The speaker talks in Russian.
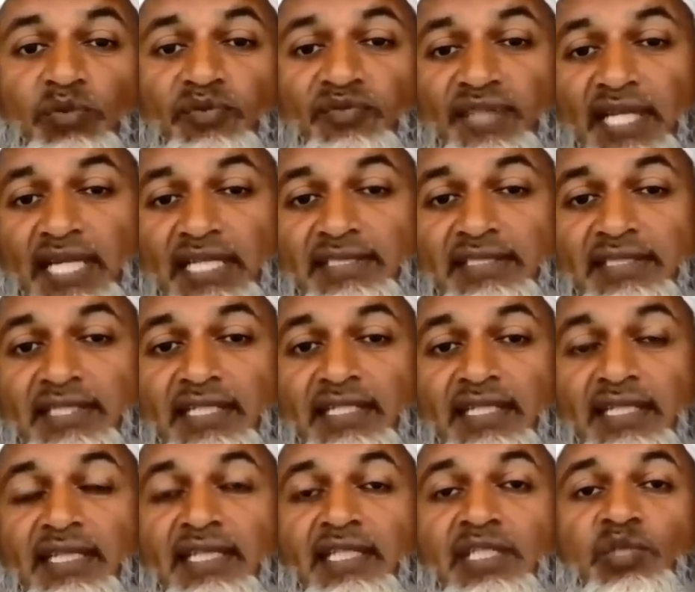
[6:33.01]
что мы
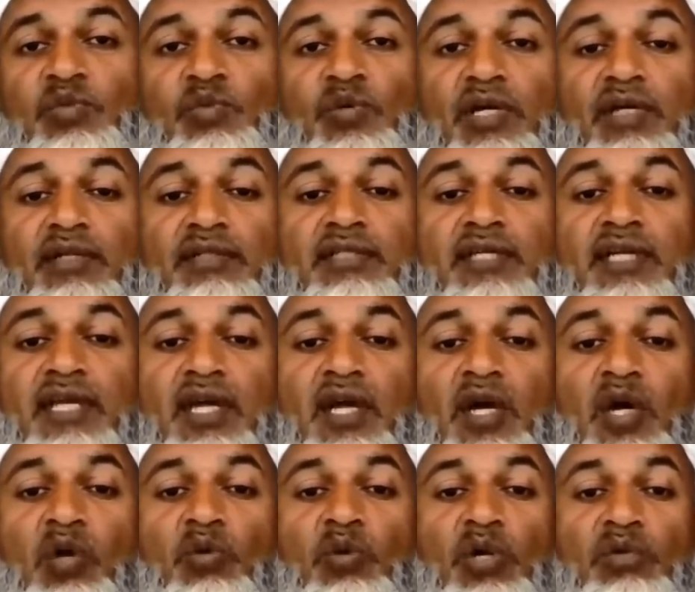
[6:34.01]
пробуем в этом мире,
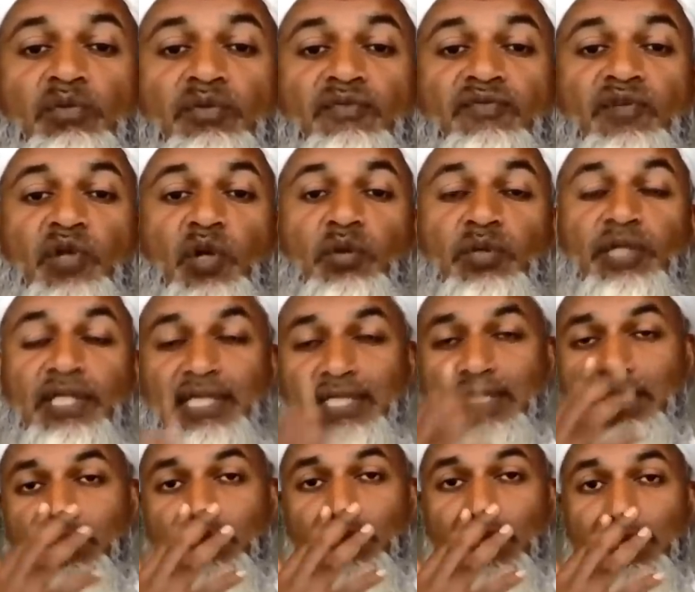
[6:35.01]
что мы знаем в
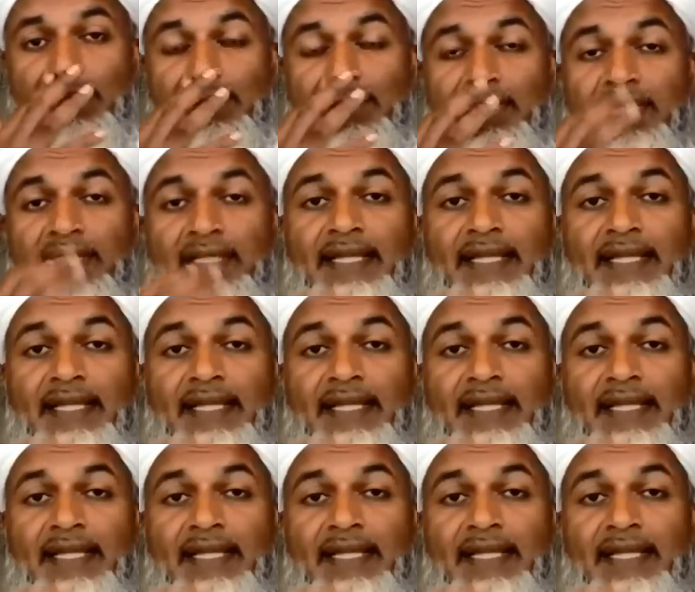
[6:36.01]
этом мире.